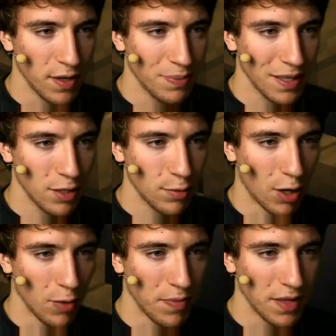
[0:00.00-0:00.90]
das bringt
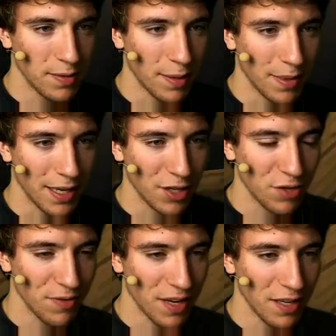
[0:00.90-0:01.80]
überhaupt nichts. Wir haben gerade das
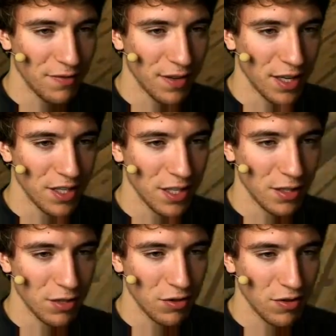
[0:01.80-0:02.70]
Schweinefleisch
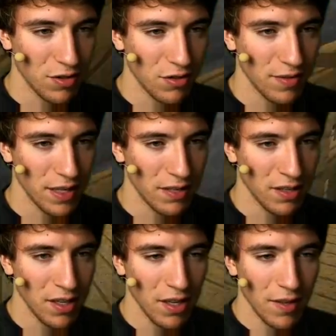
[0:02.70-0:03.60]
verschwendet.
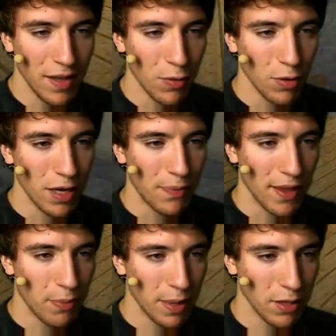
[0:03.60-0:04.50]
Na gut, okay,
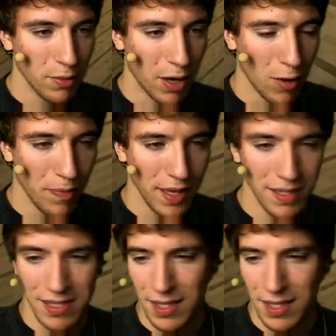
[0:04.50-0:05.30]
das bringt überhaupt nichts.